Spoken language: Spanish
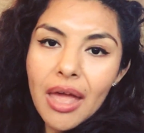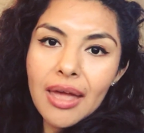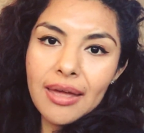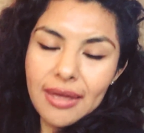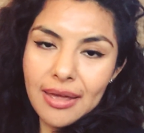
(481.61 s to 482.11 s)

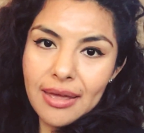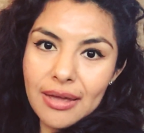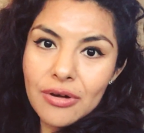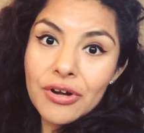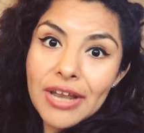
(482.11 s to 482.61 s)

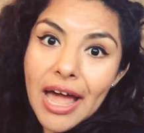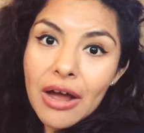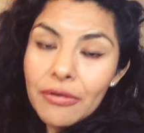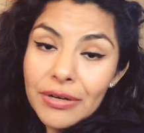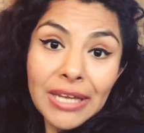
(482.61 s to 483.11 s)
Eh, con
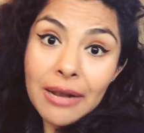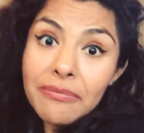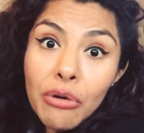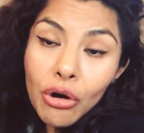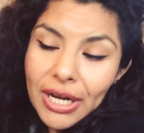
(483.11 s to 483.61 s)
ajo en el
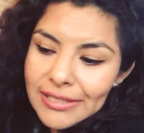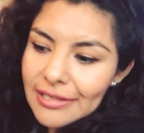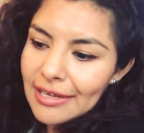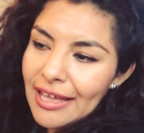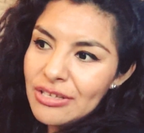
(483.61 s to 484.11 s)
boca.
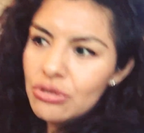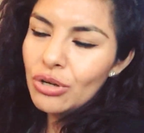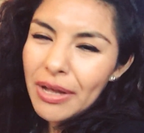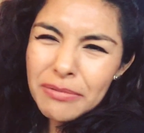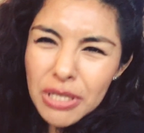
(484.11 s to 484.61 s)
Así que eso es
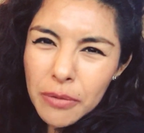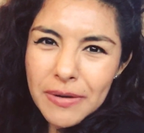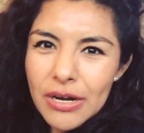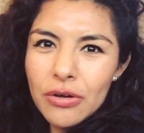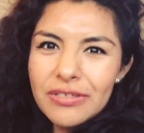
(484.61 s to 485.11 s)
lo que vamos a
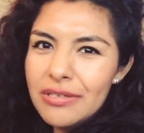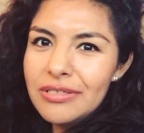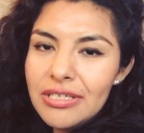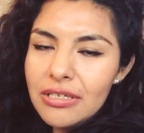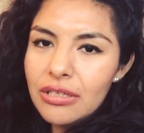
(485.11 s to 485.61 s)
comer hoy,
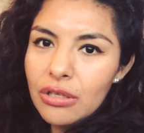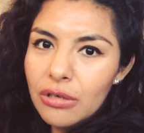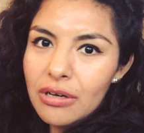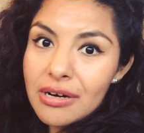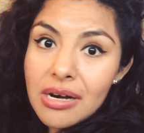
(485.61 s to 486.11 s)

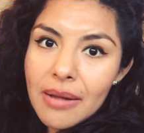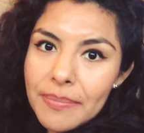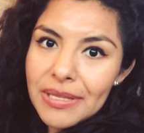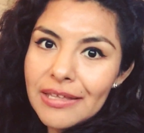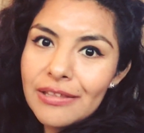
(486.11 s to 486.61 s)
sencillito,
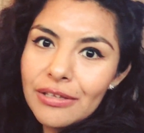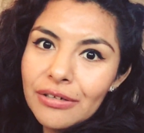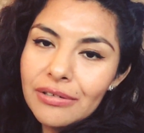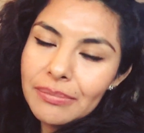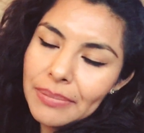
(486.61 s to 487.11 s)

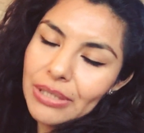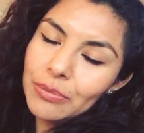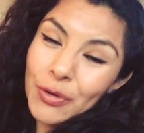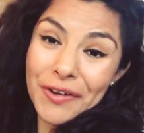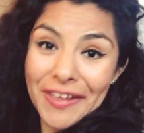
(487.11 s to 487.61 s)
rapidito, pero
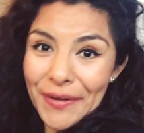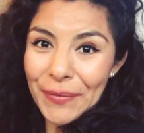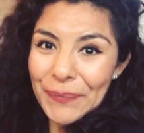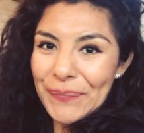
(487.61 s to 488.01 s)
muy rico.